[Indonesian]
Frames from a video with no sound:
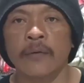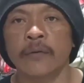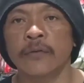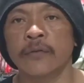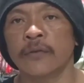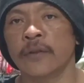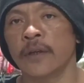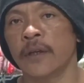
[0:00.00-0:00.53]

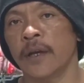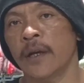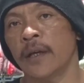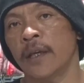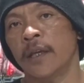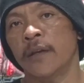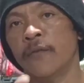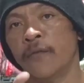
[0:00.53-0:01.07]
khususnya yang
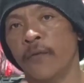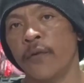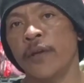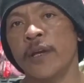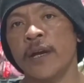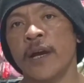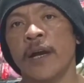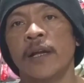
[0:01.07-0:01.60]
info
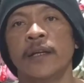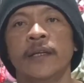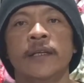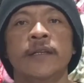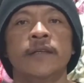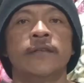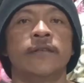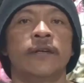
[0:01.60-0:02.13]
yang kali
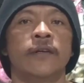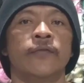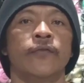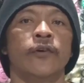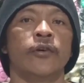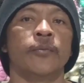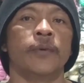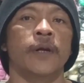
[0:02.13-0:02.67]
ini saya
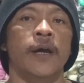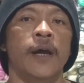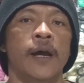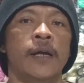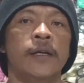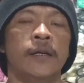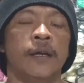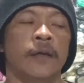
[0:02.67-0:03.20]
infokan kepada
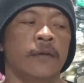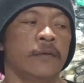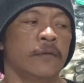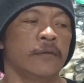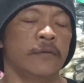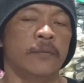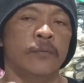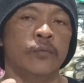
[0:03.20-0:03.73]
Anda,
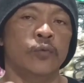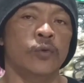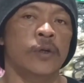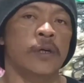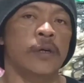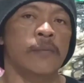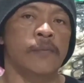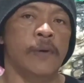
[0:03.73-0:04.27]

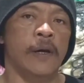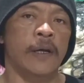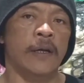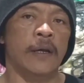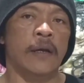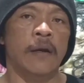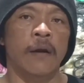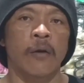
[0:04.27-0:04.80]
semua
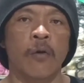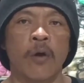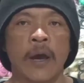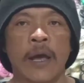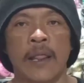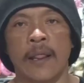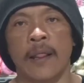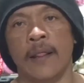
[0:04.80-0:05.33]
barang
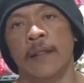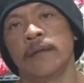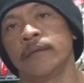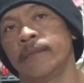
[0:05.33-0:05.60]
lokal